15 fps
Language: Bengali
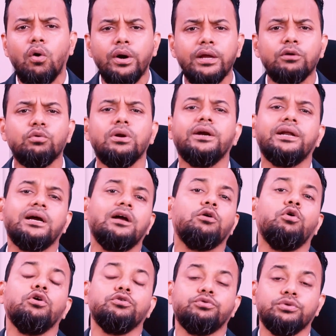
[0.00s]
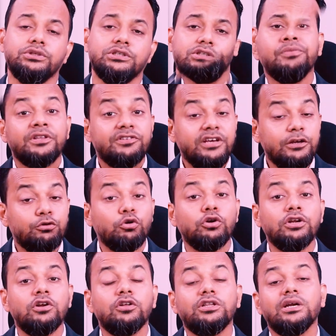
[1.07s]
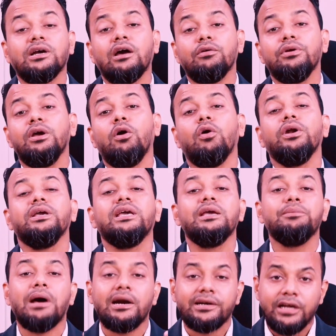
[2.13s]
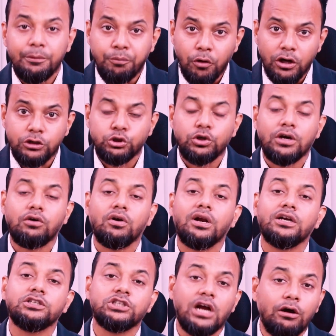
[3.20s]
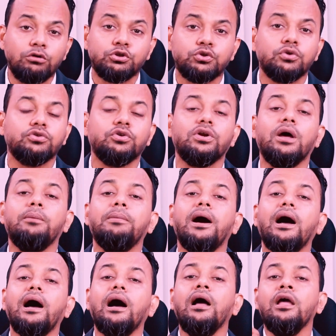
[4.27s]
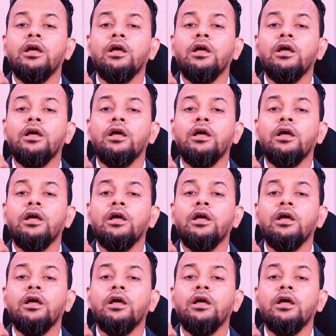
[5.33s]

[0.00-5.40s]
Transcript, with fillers: অনেকগুলো টাকা খরচ হয়ে যেত যেই জটিলতার কারণে অনেকেই মালটায় পড়াশোনা করার সাহস করতো না বা